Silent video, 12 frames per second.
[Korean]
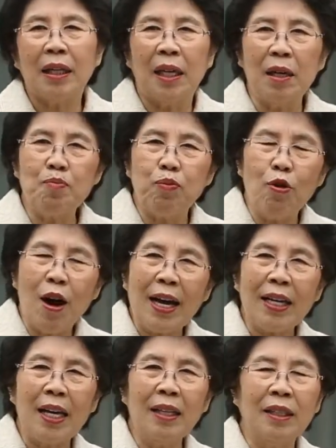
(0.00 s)
그
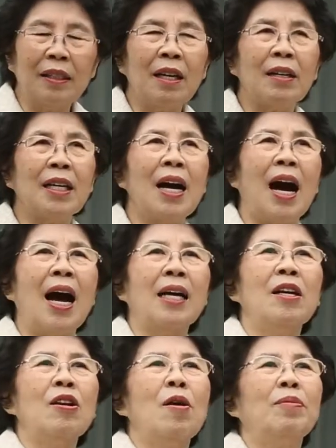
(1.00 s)
부활의 능력이
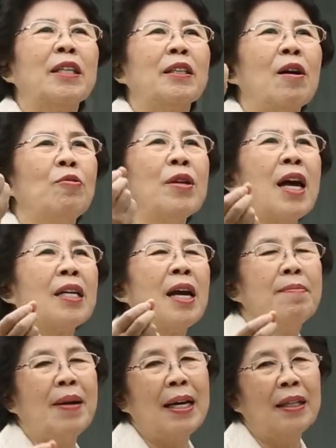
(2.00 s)
하늘로부터
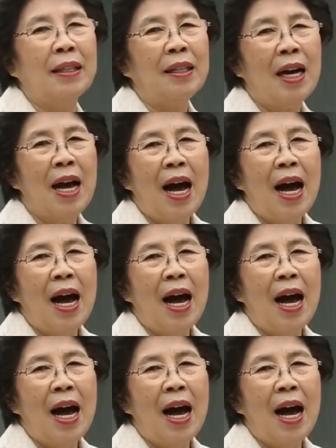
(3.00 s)
우리에게 임하는